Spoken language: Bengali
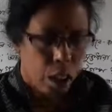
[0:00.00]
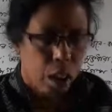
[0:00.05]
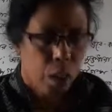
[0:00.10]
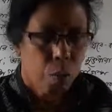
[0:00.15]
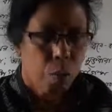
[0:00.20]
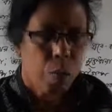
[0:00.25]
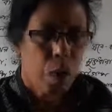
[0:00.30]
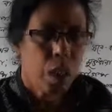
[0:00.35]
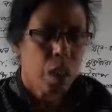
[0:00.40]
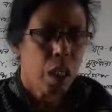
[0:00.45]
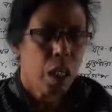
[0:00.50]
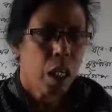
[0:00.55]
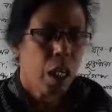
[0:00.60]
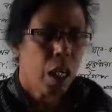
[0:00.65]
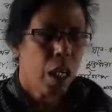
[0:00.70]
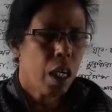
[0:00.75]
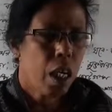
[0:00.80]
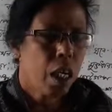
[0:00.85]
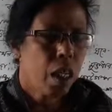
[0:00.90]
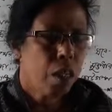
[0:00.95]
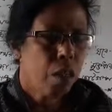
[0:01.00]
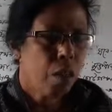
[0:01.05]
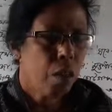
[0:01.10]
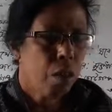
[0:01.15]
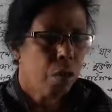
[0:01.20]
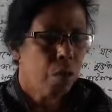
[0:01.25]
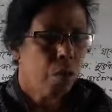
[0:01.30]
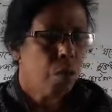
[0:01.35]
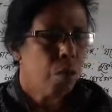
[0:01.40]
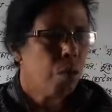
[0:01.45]
সে বলছে এই
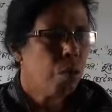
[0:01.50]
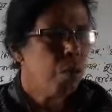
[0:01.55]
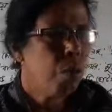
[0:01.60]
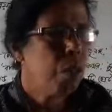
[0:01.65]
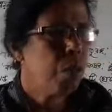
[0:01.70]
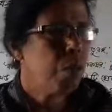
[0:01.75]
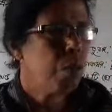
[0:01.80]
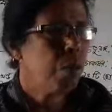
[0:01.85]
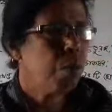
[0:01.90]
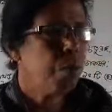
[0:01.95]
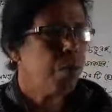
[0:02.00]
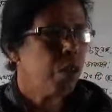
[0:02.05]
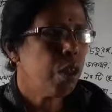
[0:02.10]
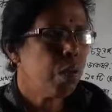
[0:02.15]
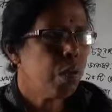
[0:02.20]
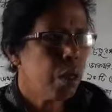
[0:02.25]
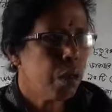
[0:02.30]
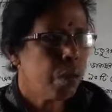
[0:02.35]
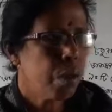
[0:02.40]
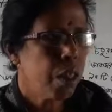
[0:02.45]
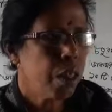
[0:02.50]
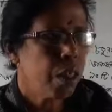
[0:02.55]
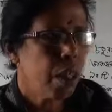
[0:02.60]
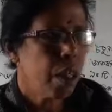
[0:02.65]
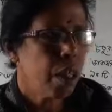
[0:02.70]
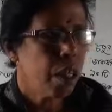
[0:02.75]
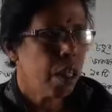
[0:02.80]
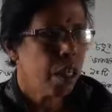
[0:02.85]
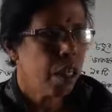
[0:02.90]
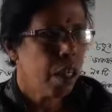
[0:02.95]
গুণ এবং পরিমাপের
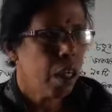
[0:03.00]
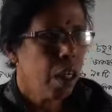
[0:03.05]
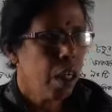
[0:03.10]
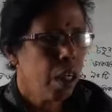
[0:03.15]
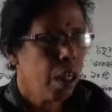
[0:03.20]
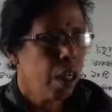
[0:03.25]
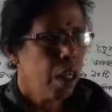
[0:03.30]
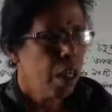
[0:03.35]
দিক থেকে